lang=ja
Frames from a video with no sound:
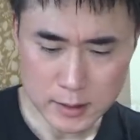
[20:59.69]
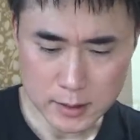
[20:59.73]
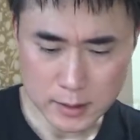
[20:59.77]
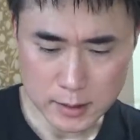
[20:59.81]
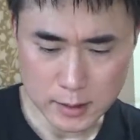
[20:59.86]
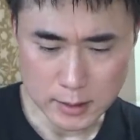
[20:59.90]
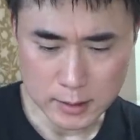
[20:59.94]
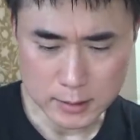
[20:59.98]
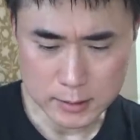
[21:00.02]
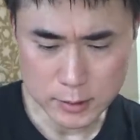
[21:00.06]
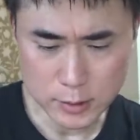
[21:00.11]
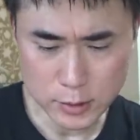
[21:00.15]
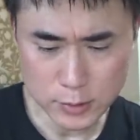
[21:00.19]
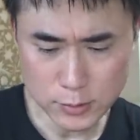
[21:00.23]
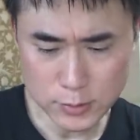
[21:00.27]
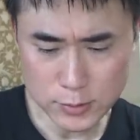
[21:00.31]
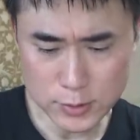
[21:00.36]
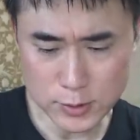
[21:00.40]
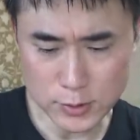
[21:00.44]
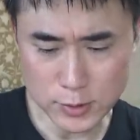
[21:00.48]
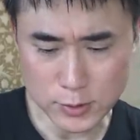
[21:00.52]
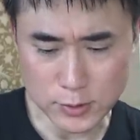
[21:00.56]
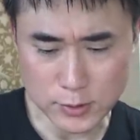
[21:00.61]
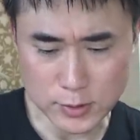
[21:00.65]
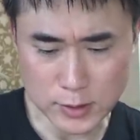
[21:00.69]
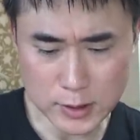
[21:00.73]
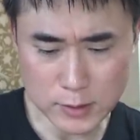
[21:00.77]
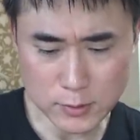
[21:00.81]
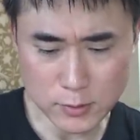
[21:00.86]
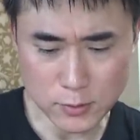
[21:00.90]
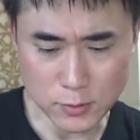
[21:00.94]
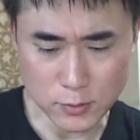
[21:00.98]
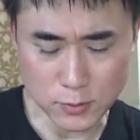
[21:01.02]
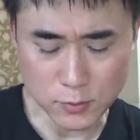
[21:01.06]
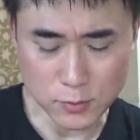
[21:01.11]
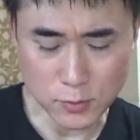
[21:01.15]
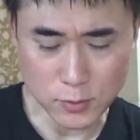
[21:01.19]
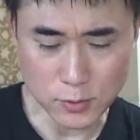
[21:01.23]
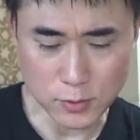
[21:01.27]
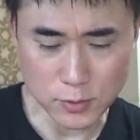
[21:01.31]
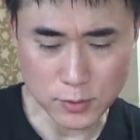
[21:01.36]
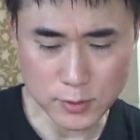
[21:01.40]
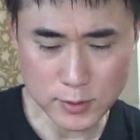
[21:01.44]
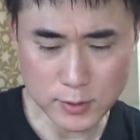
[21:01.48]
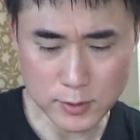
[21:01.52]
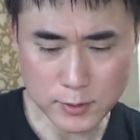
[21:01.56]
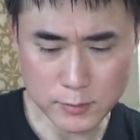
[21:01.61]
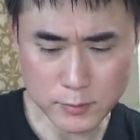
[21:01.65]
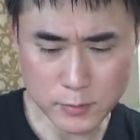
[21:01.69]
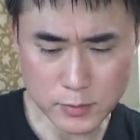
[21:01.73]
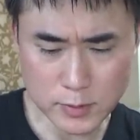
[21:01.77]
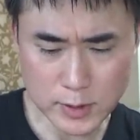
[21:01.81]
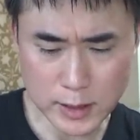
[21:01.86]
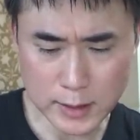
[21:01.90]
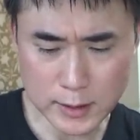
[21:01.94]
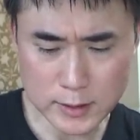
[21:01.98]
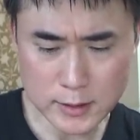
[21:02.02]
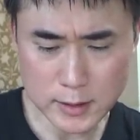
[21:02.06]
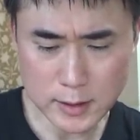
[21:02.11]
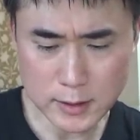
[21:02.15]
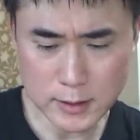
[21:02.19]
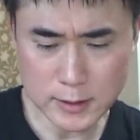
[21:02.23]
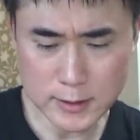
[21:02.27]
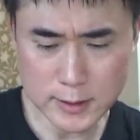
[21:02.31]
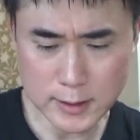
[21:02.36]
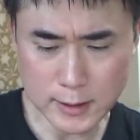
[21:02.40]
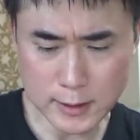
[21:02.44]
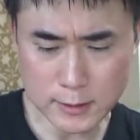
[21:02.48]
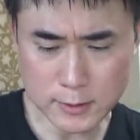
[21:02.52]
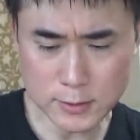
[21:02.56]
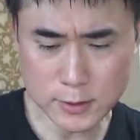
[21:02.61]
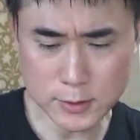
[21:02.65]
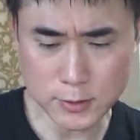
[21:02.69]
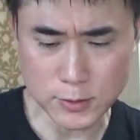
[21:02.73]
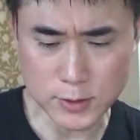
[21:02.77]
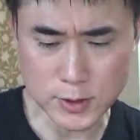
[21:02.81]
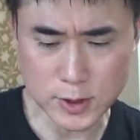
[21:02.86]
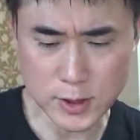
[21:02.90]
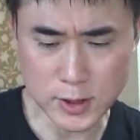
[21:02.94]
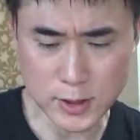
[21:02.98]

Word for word: えー、9条2項をもう完全に削除し